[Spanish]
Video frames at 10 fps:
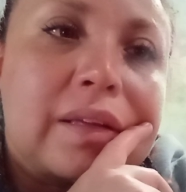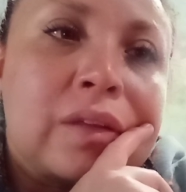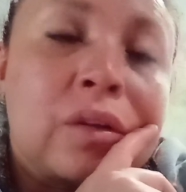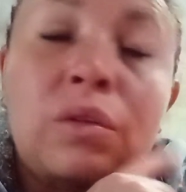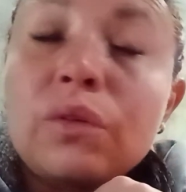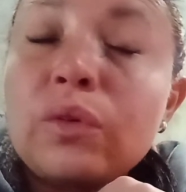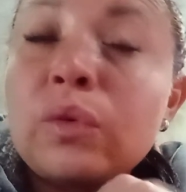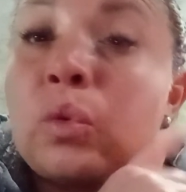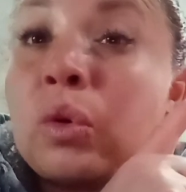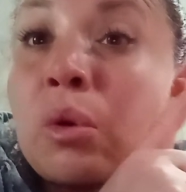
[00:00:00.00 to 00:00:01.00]
no,
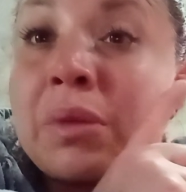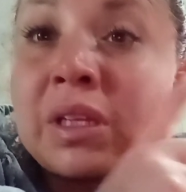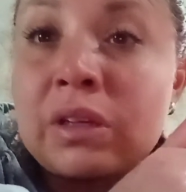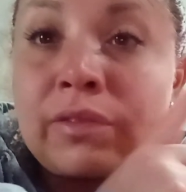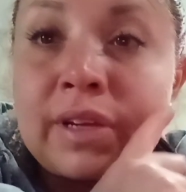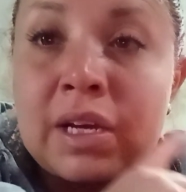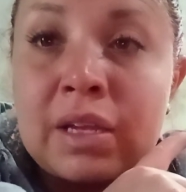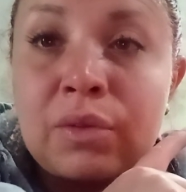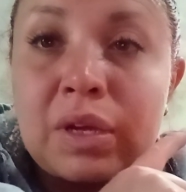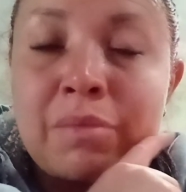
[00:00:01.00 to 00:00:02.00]
un comentario
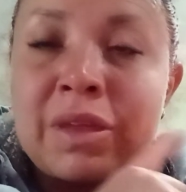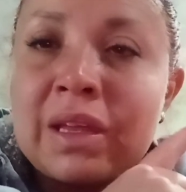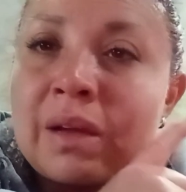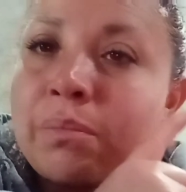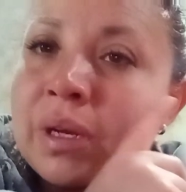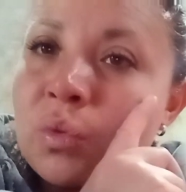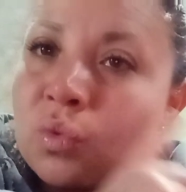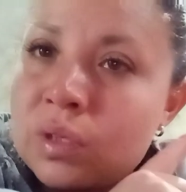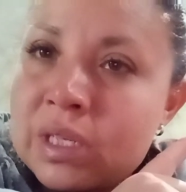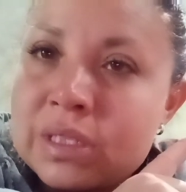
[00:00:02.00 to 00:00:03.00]
fijado, que me dejen
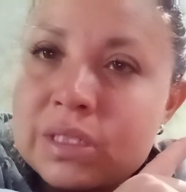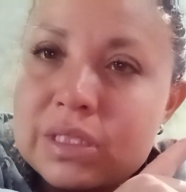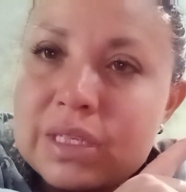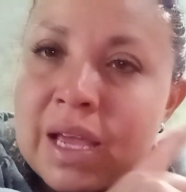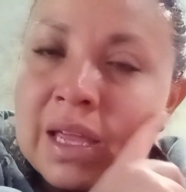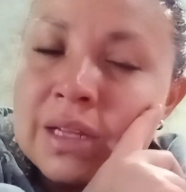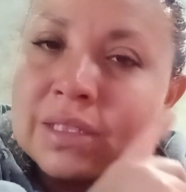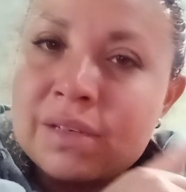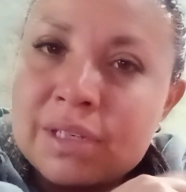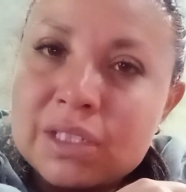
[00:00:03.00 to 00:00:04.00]
preguntas, que quieren
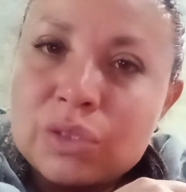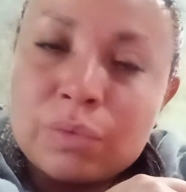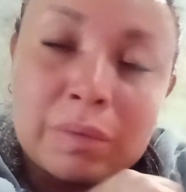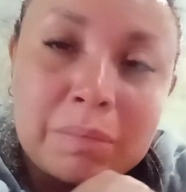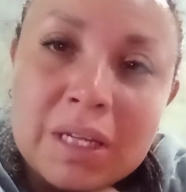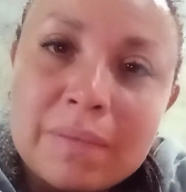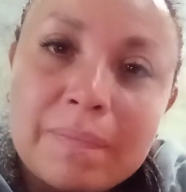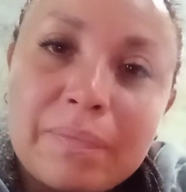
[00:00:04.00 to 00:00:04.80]
saber sobre mí,